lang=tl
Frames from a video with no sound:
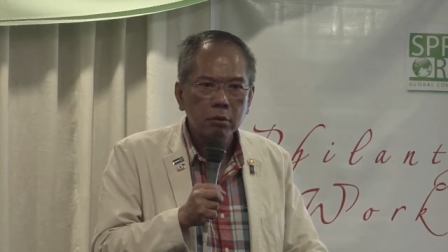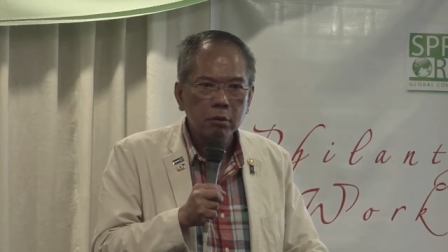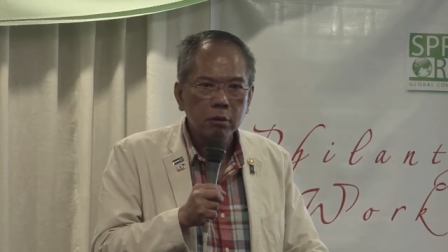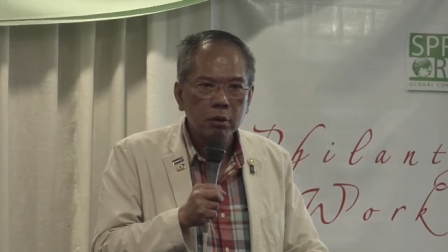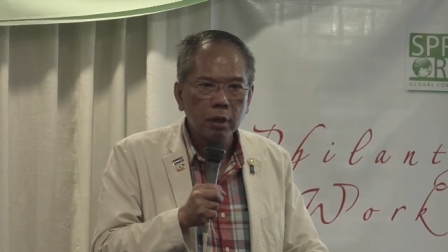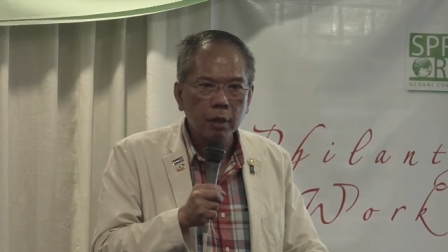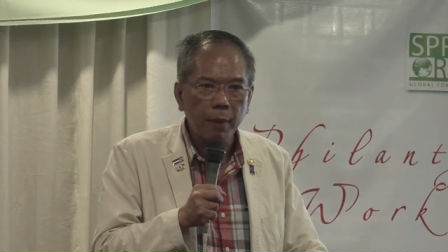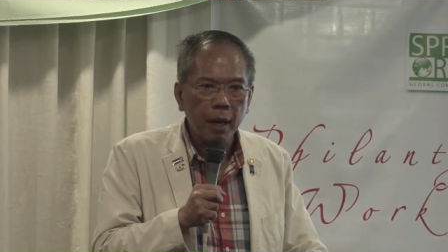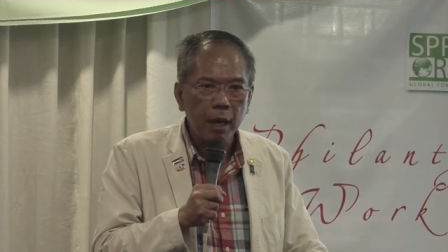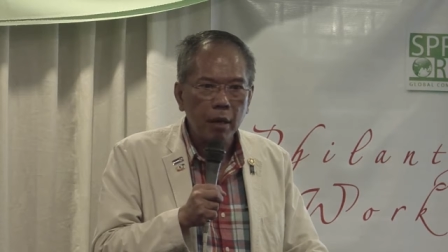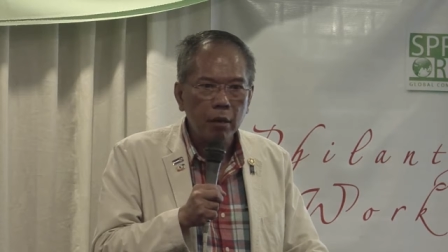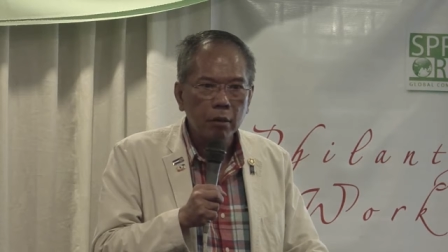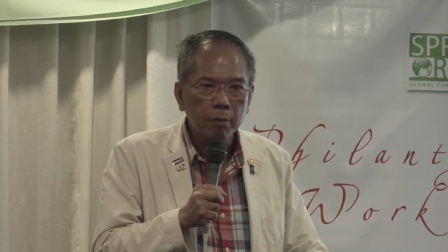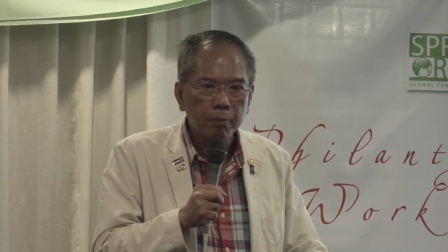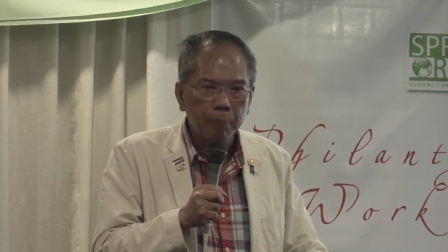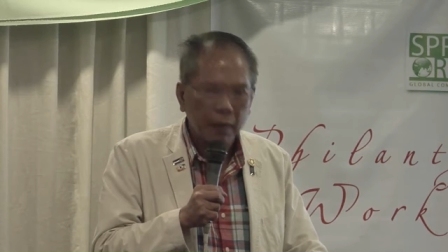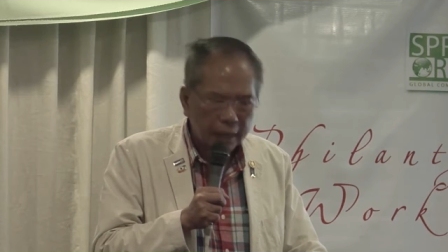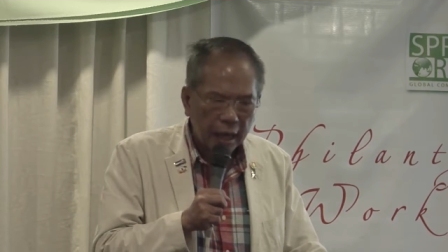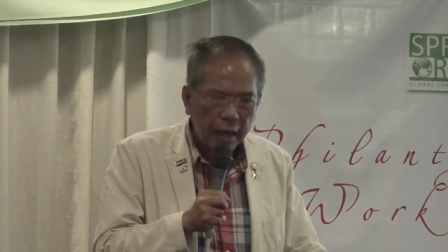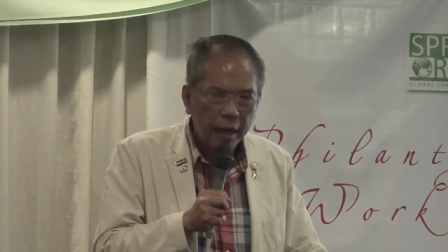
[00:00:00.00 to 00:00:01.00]
Hindi ba?
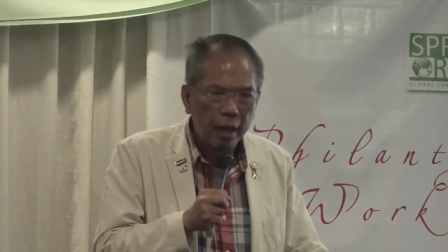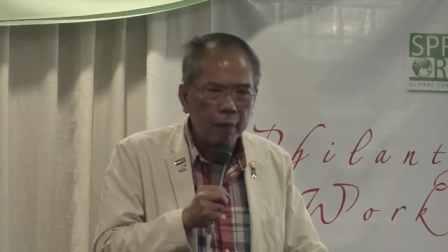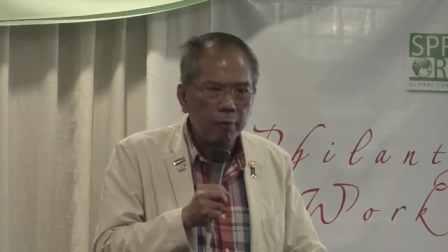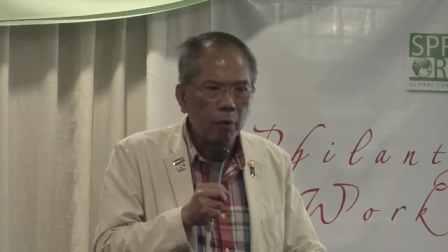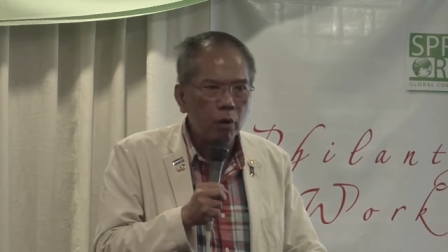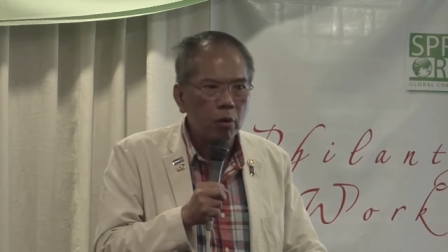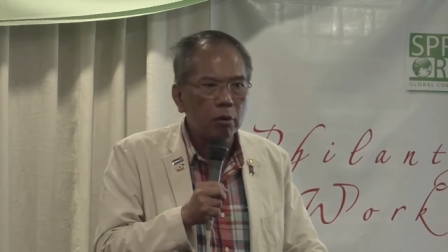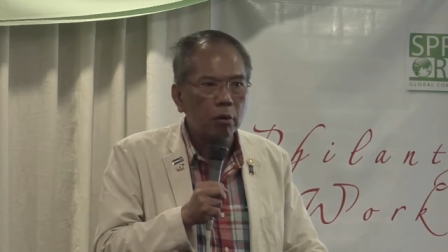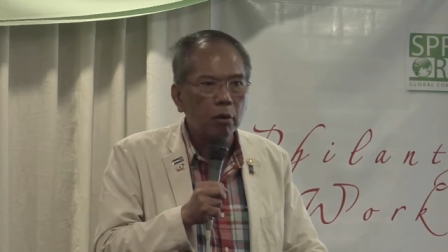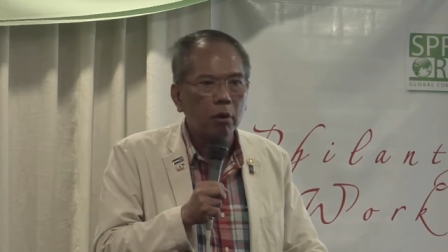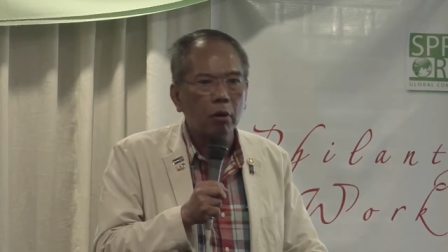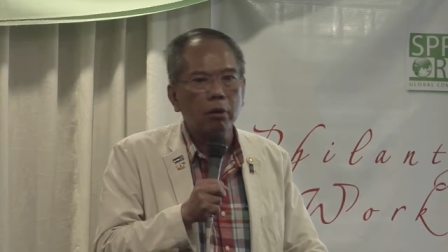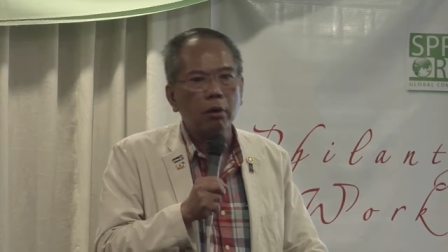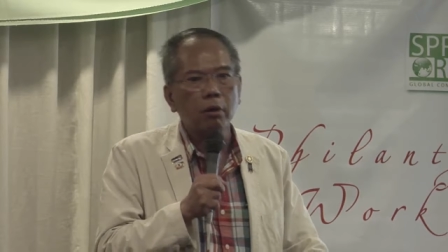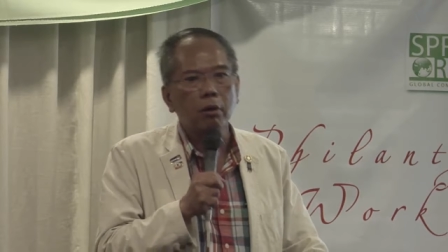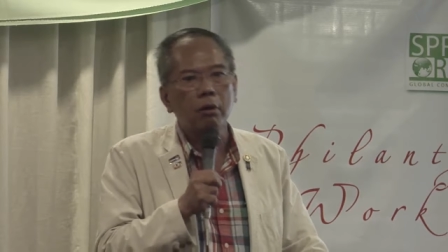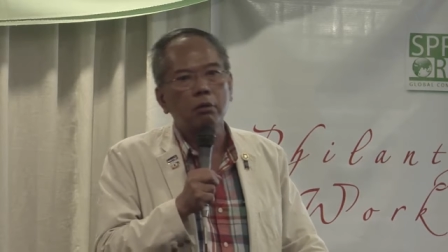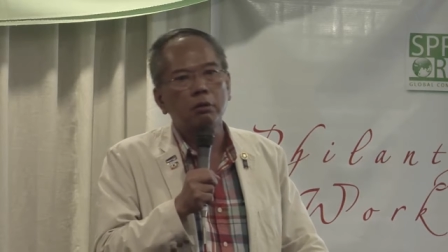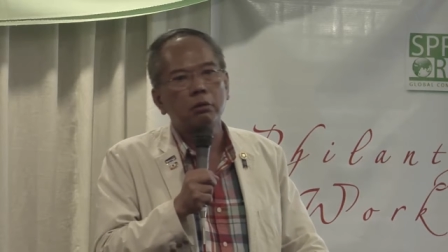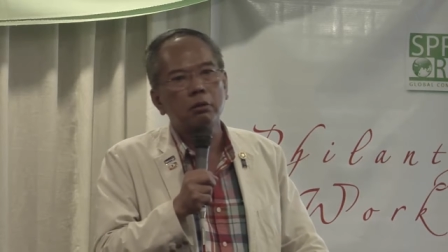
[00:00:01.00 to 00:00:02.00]
Patayin mo. O, oh,
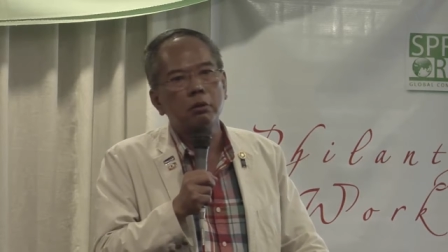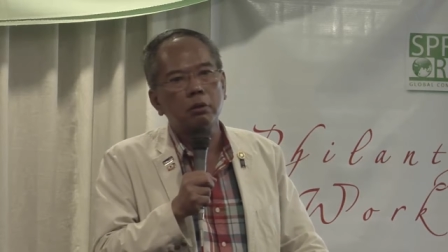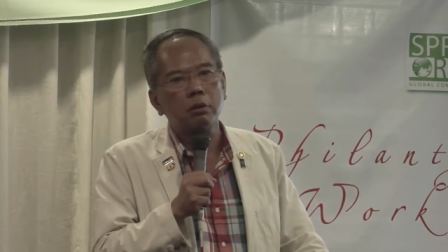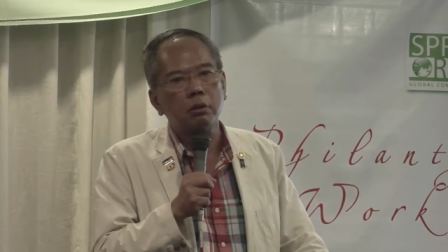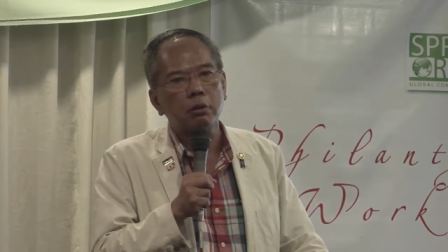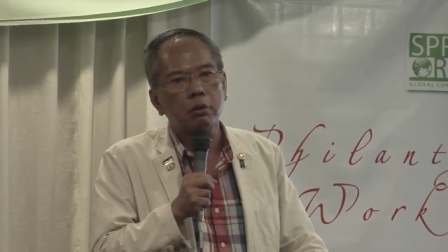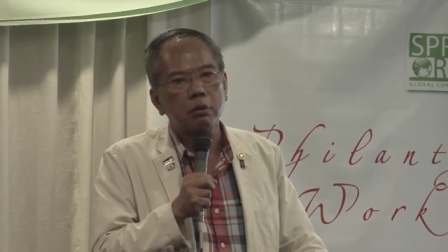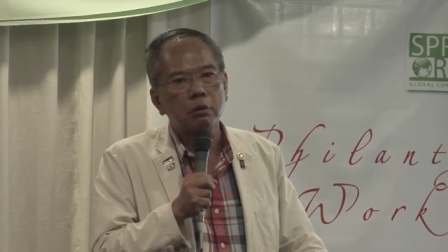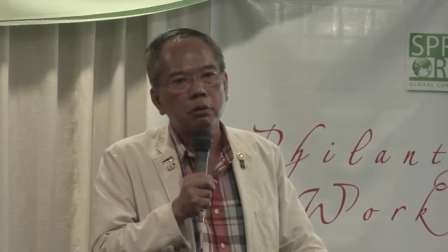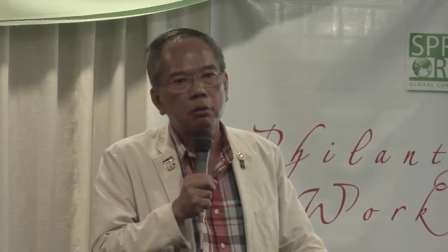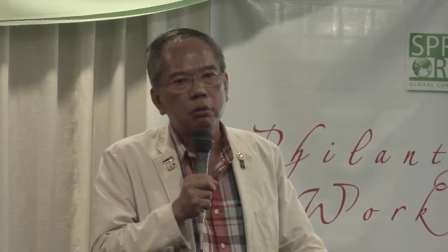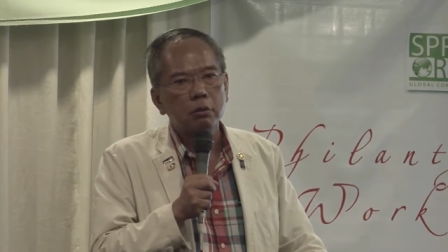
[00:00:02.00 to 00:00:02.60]
yun. Oh.